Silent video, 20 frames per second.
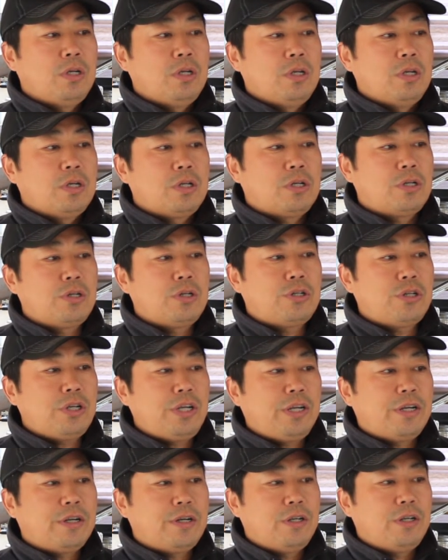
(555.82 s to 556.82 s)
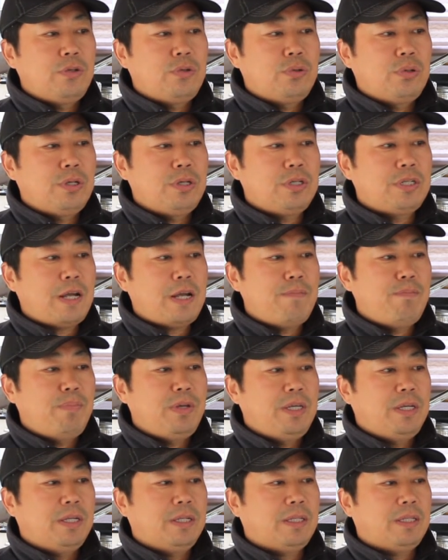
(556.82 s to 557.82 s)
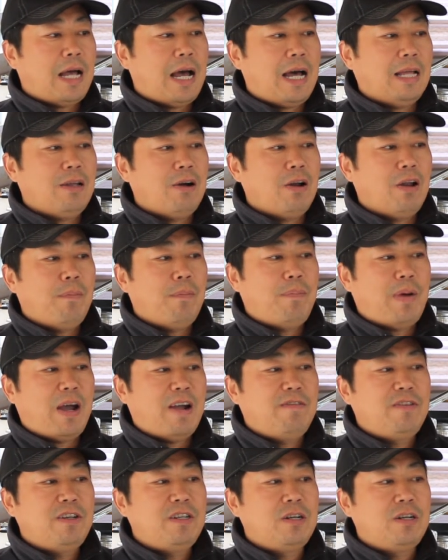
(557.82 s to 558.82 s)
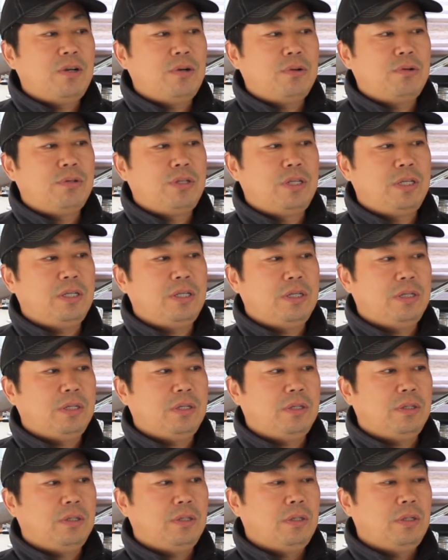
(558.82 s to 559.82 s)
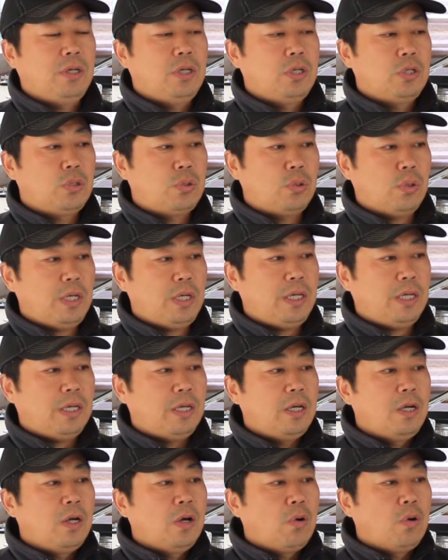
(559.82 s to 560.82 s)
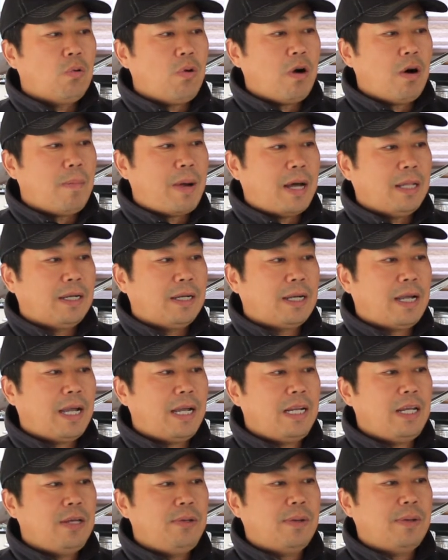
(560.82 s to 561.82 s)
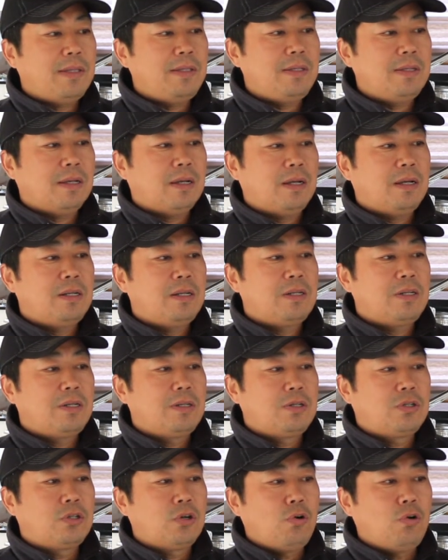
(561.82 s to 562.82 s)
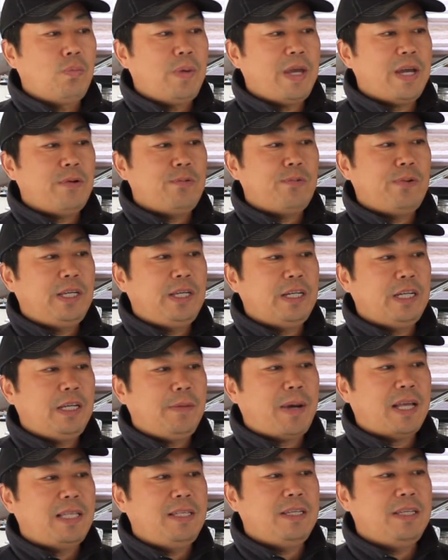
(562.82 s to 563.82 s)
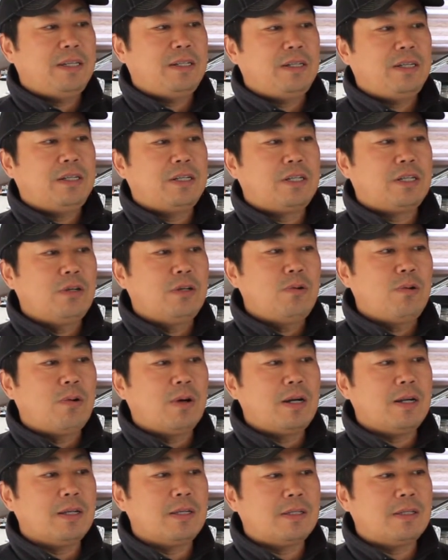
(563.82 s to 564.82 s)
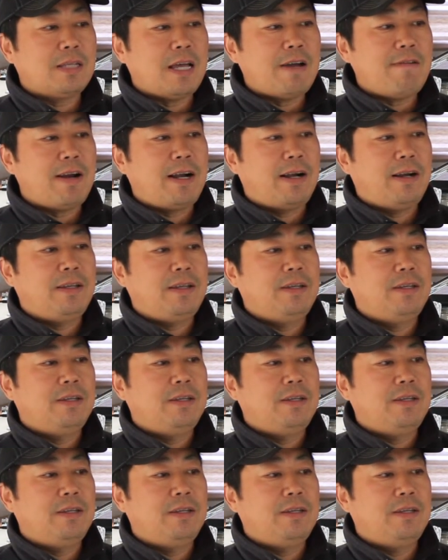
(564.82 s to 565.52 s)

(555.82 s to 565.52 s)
是这个人群占比达到了百分之六十七。所以沃尔玛的开店原则是周边五英里半径生活着三万人。